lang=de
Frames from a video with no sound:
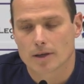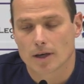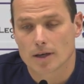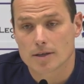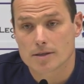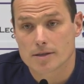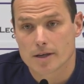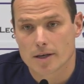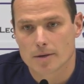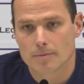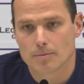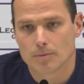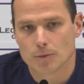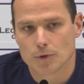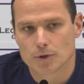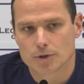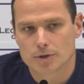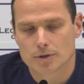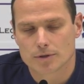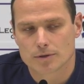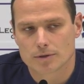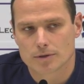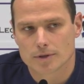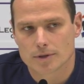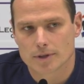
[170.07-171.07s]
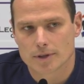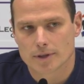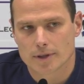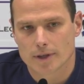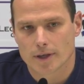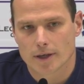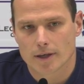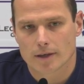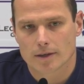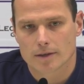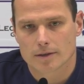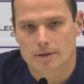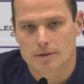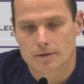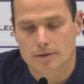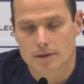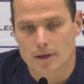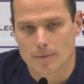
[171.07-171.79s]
Gas geben müssen und in der